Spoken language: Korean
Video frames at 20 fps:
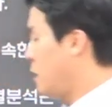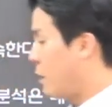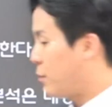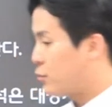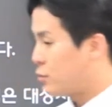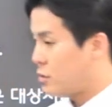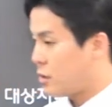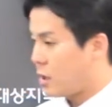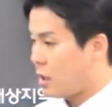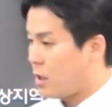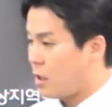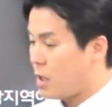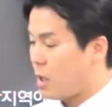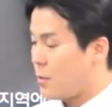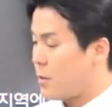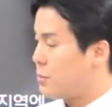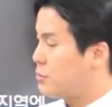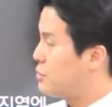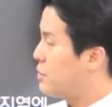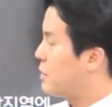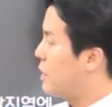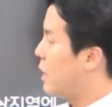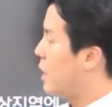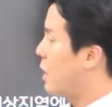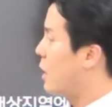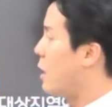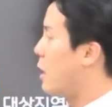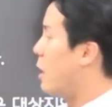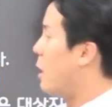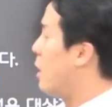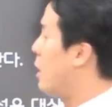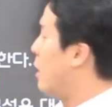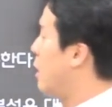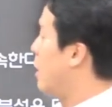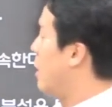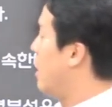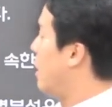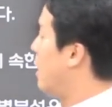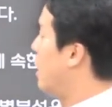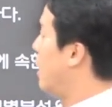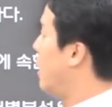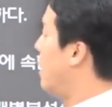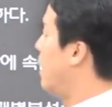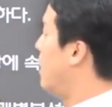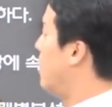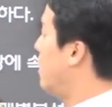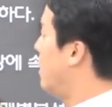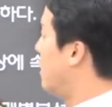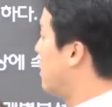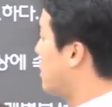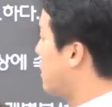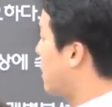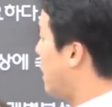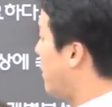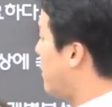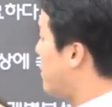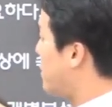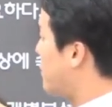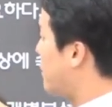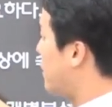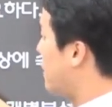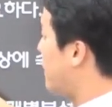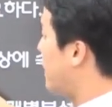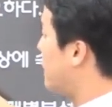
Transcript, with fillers: 지역 분석이에요? 개별 분석이에요? 개별 분석.